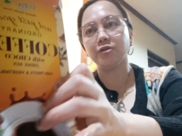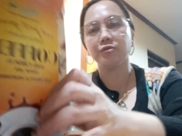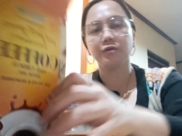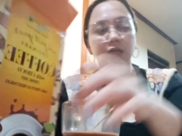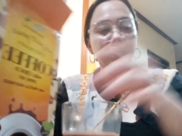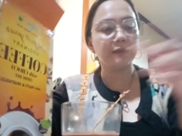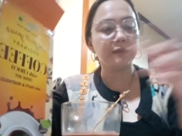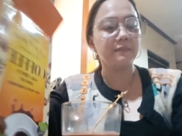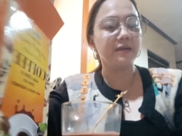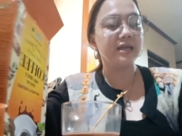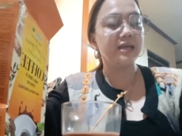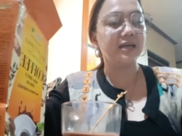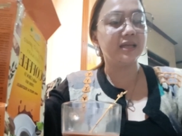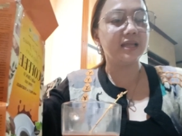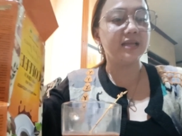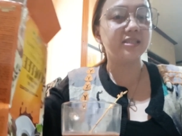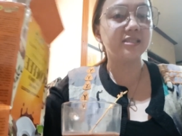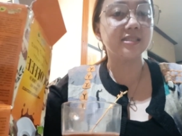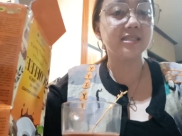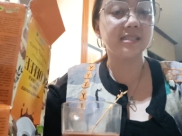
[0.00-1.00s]
1. Yung kanyang mga
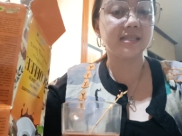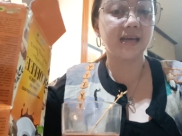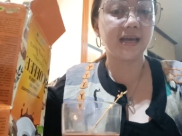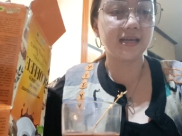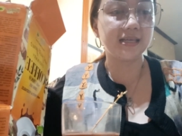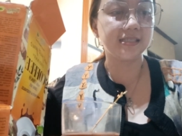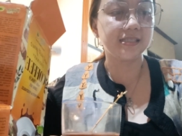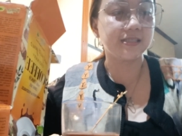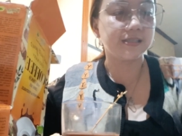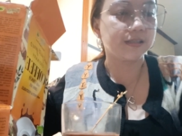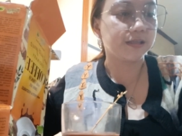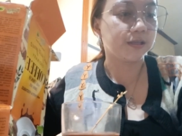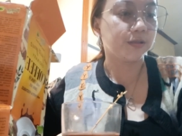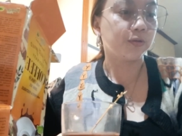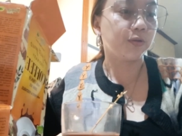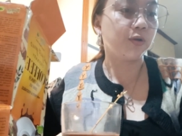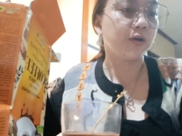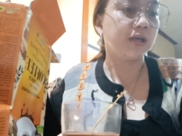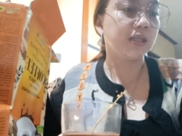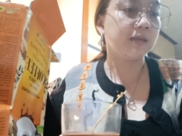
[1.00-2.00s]
ingredients, guys.
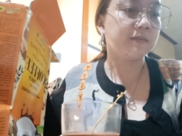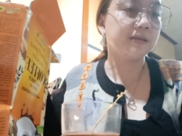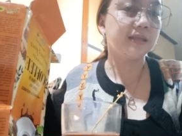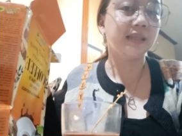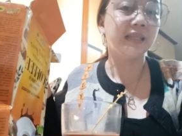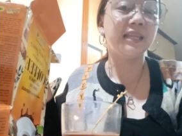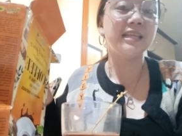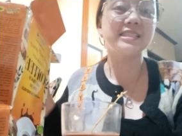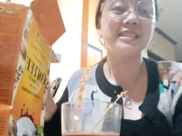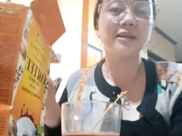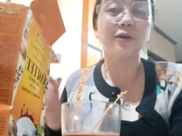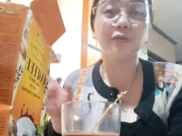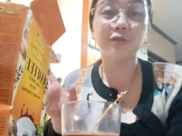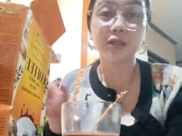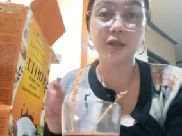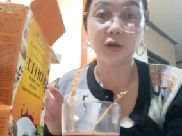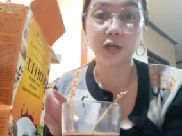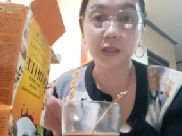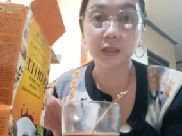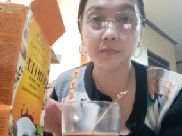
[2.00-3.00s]
Ito, yung kanyang, nilista
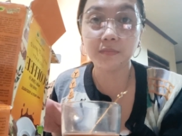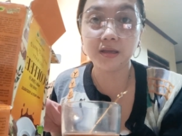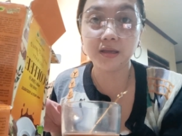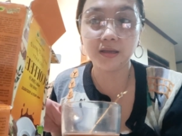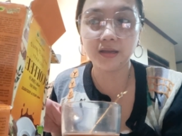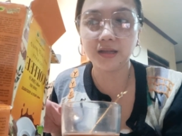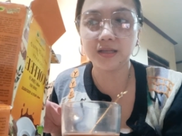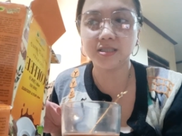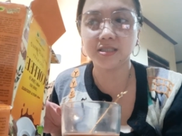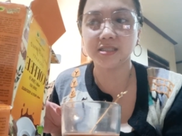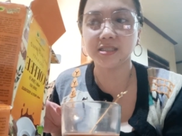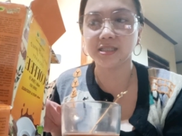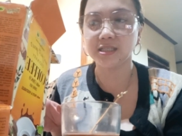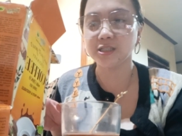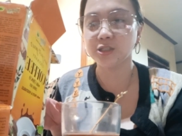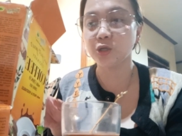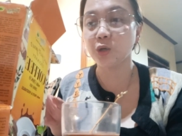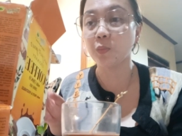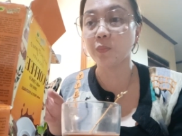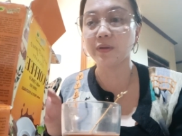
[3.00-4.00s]
ko na yung kanyang mga ingredients
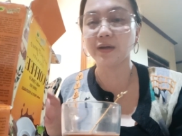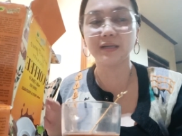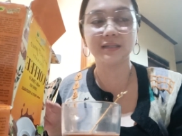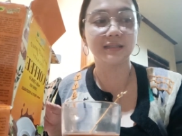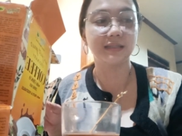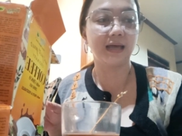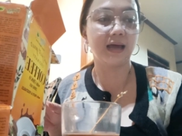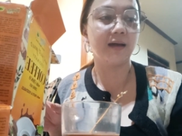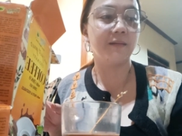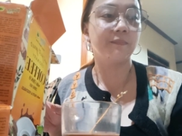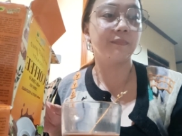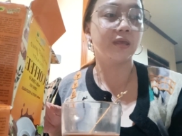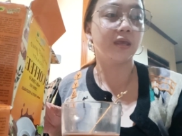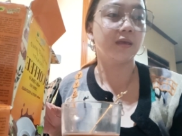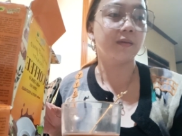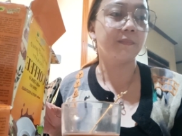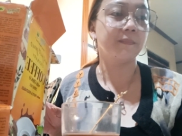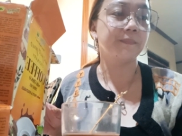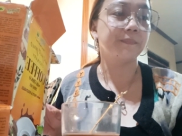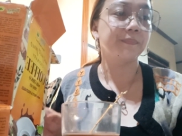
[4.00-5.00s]
kasi sobrang
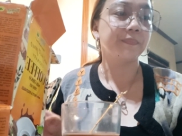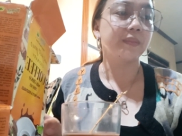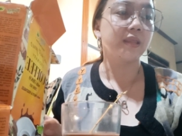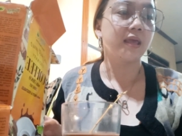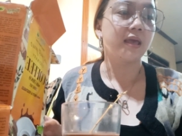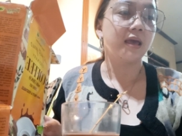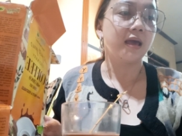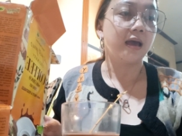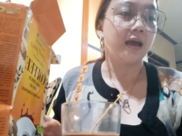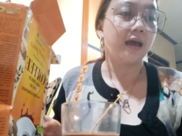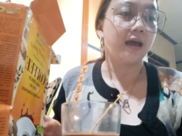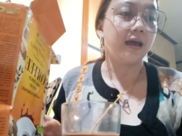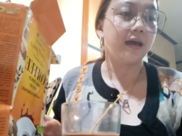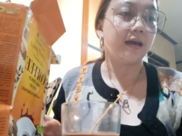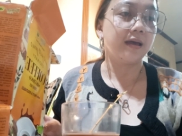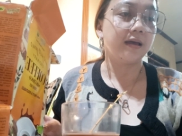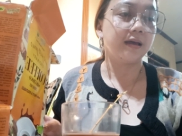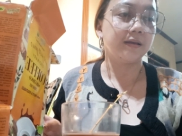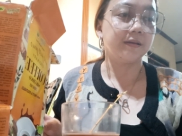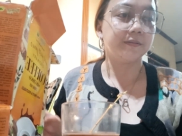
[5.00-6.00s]
dami.
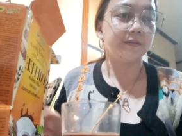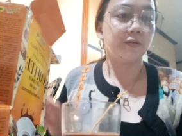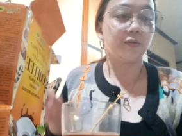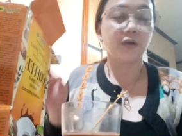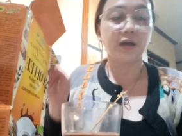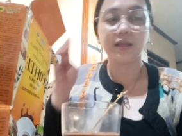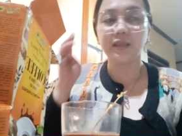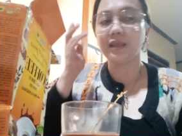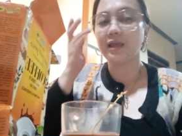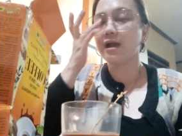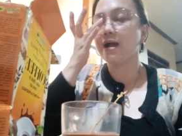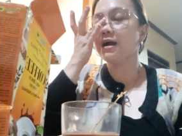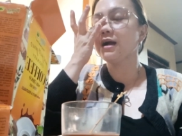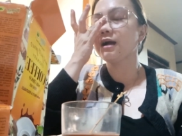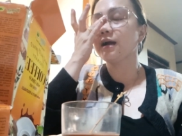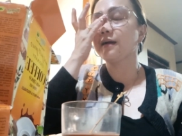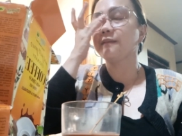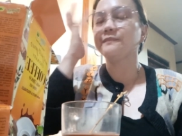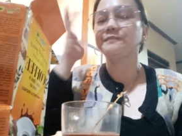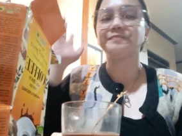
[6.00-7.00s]
Ayan, yung
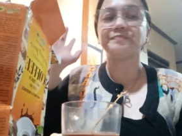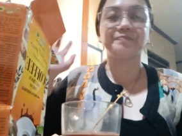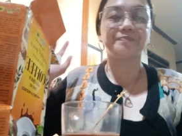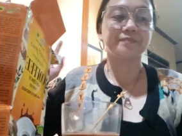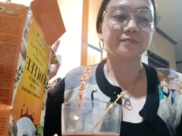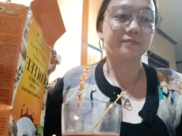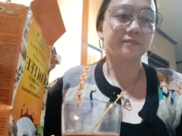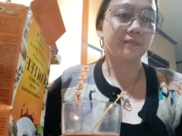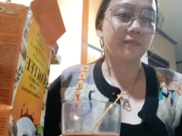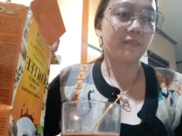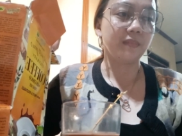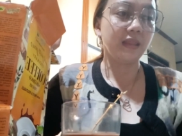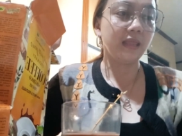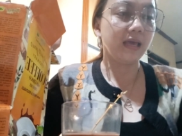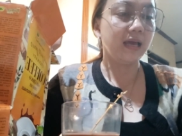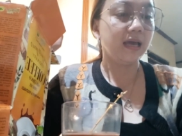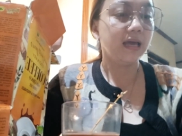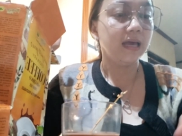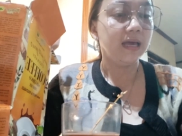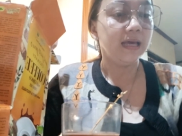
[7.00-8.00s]
kanyang
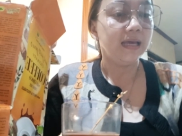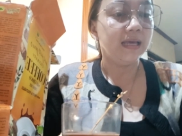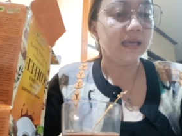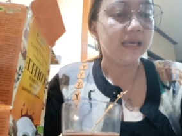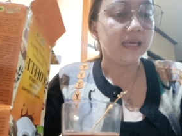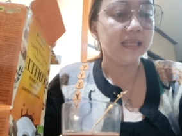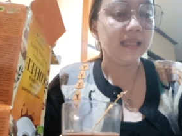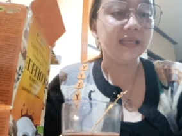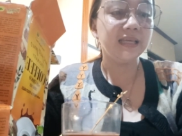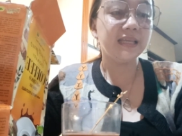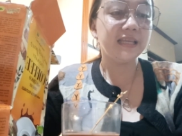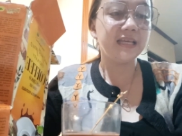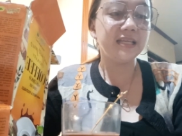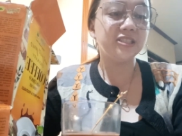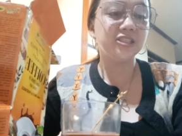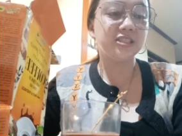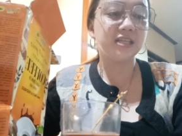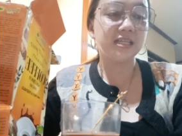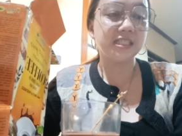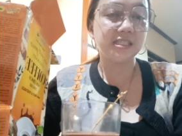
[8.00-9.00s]

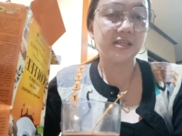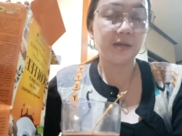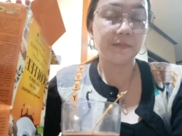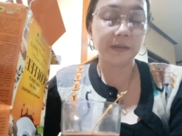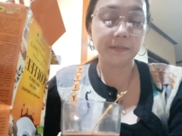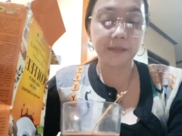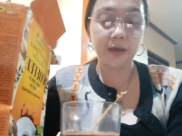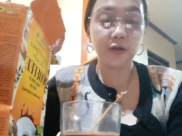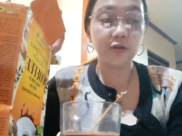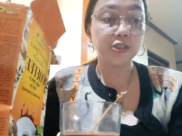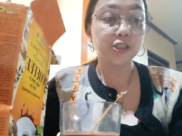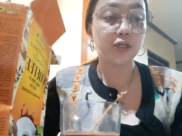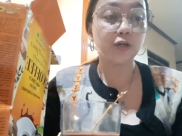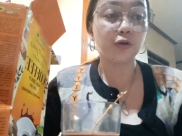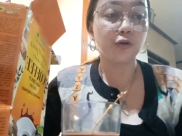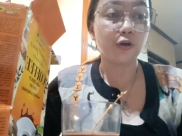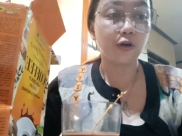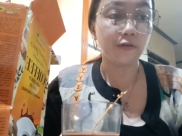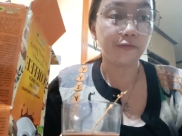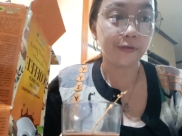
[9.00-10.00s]
ingredients, syempre meron
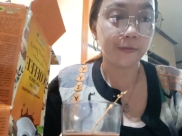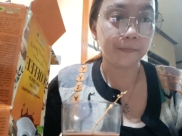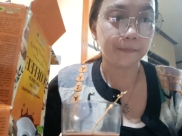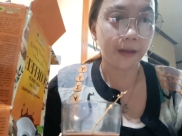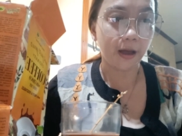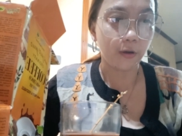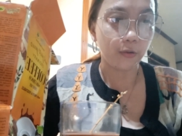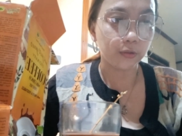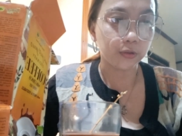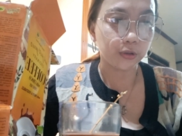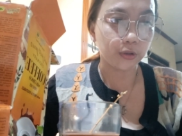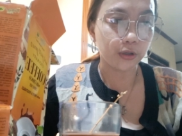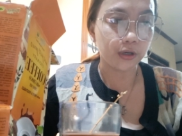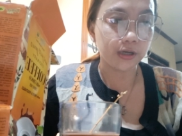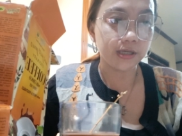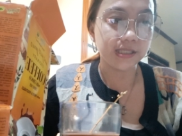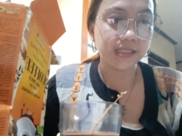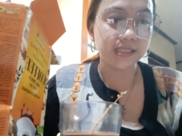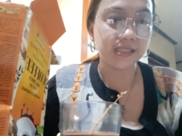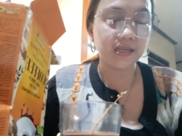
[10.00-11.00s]
siyang coffee
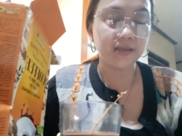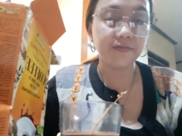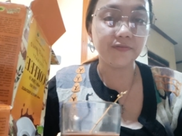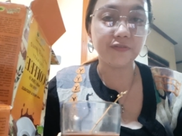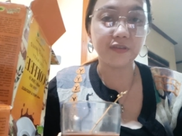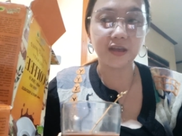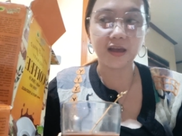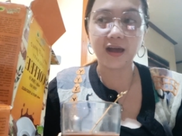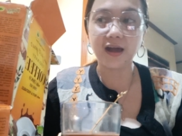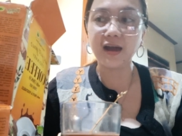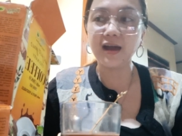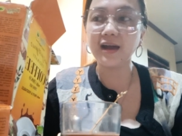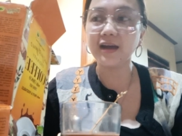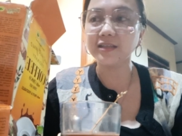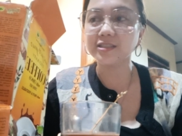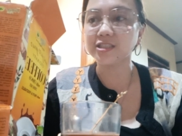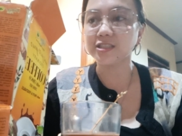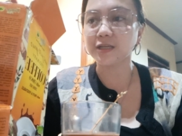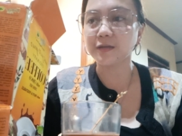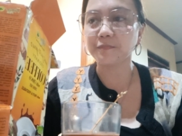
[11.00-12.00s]
powder, stevia,
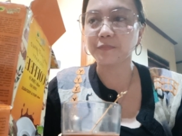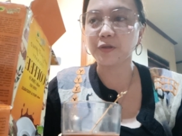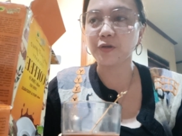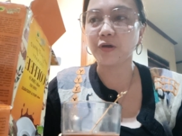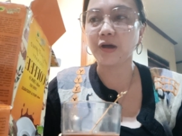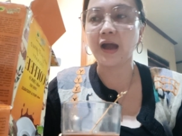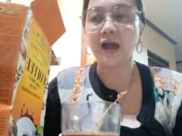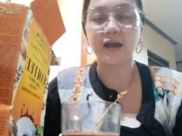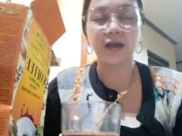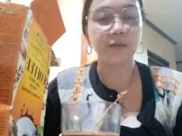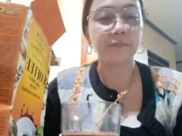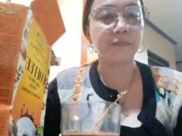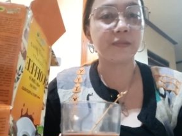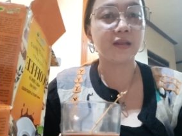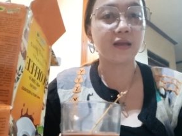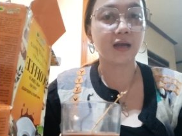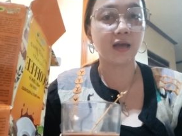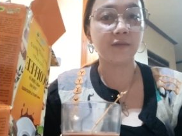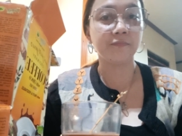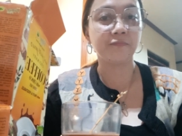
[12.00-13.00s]
at syempre yung aking
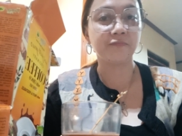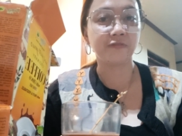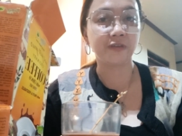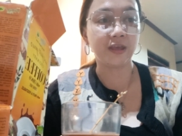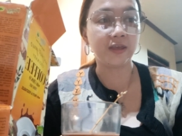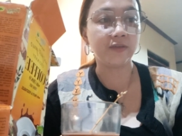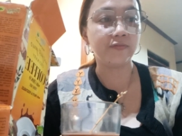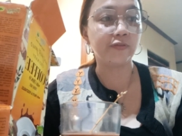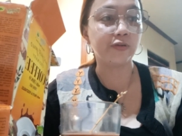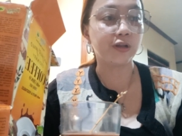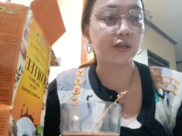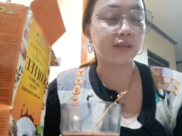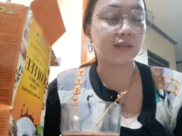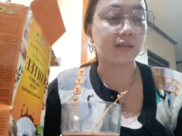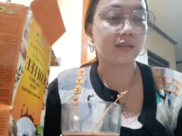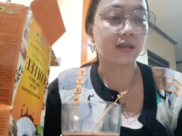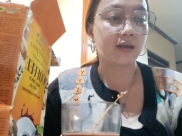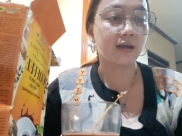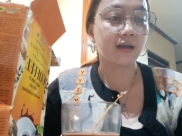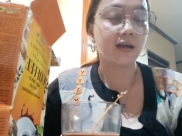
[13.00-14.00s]

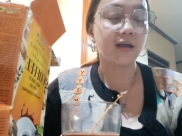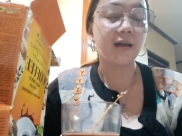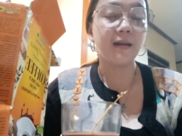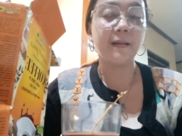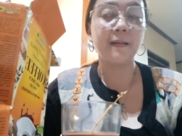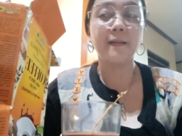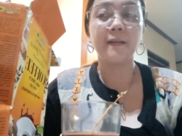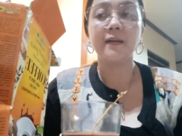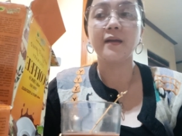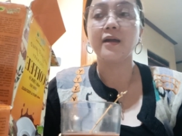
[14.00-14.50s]
pinaka-favorite na